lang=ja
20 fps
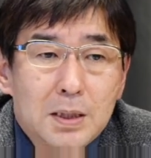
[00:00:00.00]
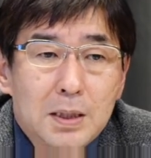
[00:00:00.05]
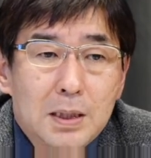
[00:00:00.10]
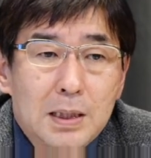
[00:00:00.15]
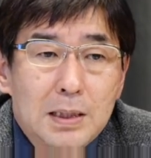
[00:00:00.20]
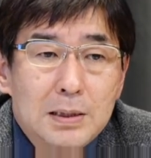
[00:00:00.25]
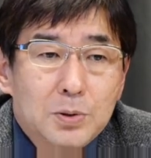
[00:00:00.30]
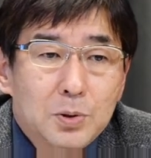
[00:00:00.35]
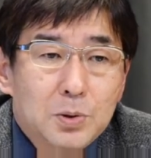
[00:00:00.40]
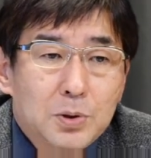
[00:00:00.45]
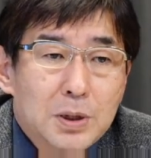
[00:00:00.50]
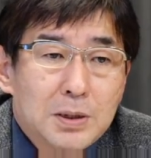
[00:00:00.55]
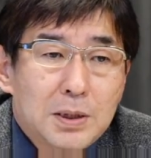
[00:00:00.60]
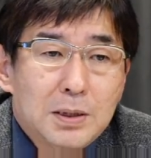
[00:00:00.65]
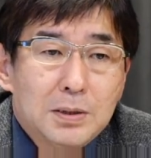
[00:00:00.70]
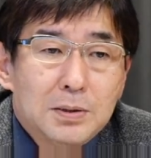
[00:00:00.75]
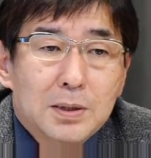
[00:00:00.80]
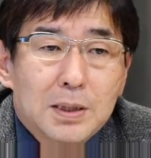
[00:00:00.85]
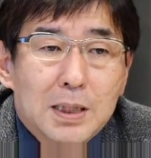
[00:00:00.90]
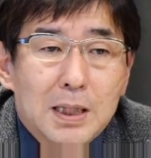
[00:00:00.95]
えー、そして
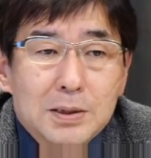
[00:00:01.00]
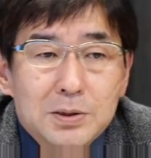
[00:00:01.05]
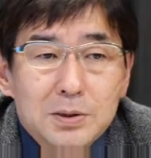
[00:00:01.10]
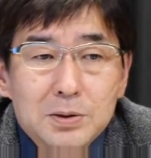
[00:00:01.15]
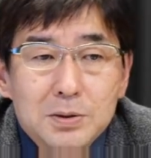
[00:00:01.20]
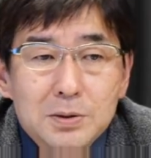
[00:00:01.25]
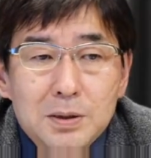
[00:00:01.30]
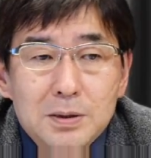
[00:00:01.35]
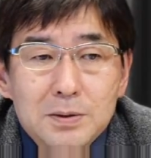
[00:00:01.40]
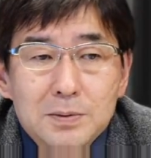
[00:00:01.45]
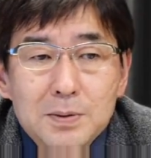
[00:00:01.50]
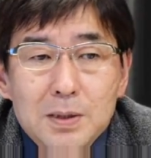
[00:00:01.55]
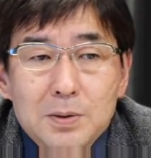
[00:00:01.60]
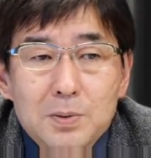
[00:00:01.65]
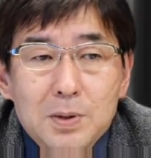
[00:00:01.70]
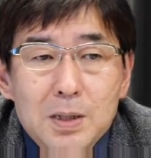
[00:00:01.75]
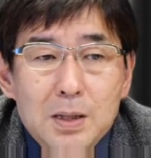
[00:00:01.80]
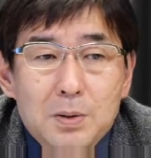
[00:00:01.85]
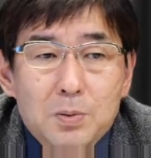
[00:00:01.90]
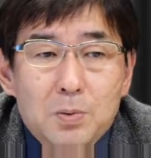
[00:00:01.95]
1981年には
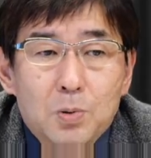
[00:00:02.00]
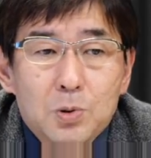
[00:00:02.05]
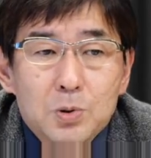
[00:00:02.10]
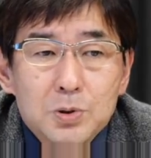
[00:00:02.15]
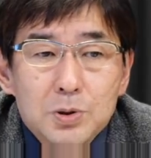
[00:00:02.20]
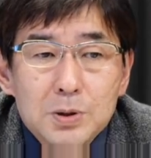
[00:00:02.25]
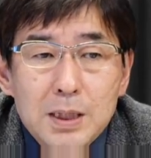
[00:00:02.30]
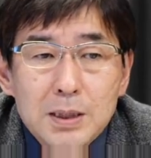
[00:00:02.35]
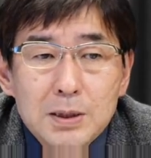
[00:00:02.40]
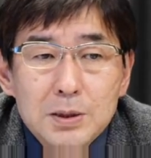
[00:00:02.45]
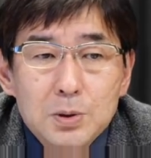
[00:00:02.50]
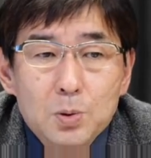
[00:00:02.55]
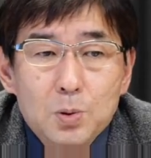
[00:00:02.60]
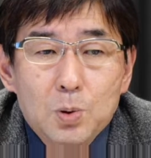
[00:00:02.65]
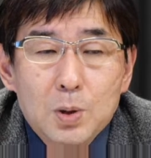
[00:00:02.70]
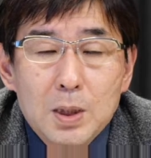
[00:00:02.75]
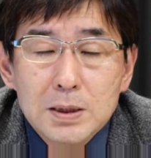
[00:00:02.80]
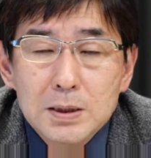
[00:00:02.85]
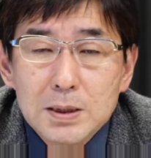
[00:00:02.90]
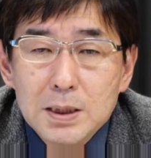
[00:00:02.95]
これは国際
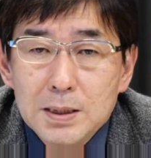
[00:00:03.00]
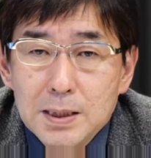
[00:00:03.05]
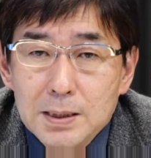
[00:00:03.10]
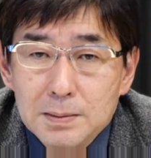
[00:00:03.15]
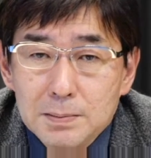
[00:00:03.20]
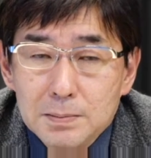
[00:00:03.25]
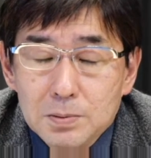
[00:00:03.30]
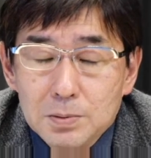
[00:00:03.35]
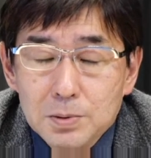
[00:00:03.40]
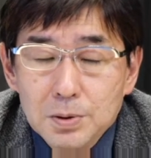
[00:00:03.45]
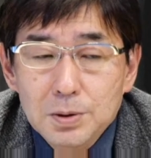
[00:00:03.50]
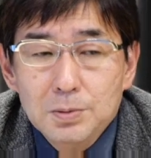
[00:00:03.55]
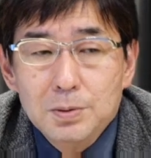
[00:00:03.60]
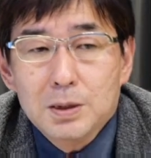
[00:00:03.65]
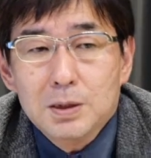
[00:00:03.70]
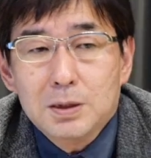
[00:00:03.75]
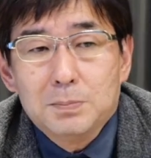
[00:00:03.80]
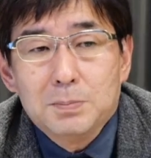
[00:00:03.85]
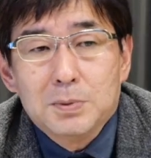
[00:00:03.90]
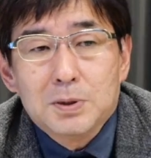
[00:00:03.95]
障害者年と言わ
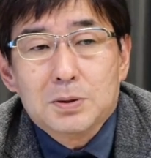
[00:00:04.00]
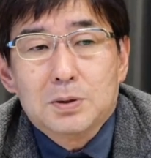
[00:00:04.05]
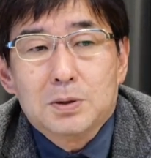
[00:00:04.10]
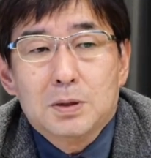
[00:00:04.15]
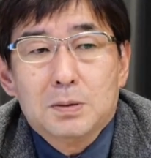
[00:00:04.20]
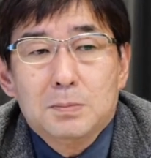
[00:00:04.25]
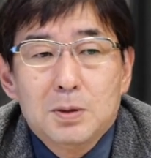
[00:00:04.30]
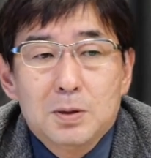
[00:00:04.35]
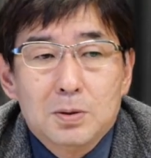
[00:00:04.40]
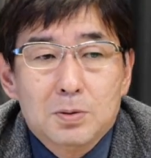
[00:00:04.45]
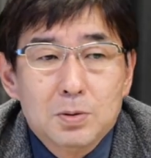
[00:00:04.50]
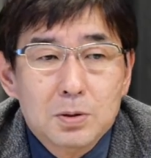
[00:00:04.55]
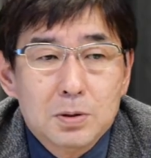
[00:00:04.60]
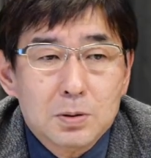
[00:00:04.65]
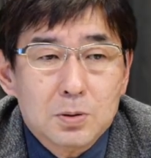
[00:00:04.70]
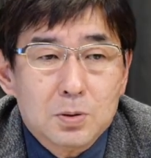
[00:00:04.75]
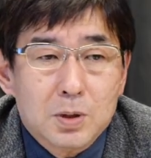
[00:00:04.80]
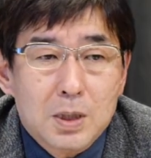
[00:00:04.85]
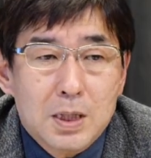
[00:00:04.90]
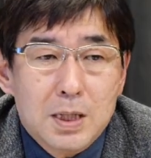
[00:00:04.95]
れてますけどもこういう
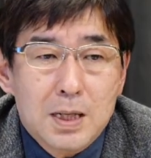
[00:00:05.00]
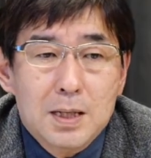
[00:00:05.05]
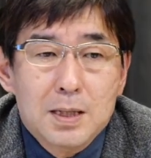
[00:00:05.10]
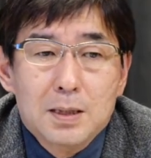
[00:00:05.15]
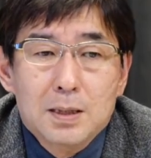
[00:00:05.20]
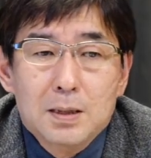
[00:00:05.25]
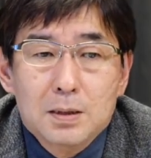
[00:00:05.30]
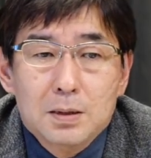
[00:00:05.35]
ことで